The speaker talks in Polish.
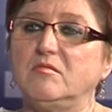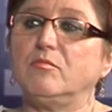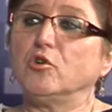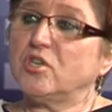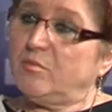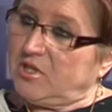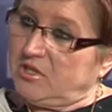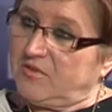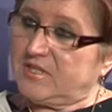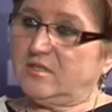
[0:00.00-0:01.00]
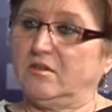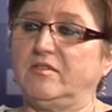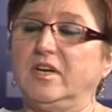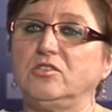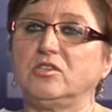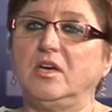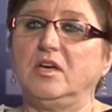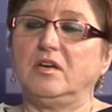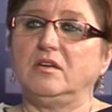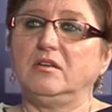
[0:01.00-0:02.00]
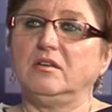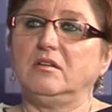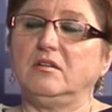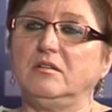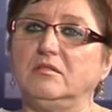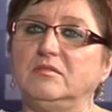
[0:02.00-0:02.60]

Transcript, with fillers: możemy inwestować, y,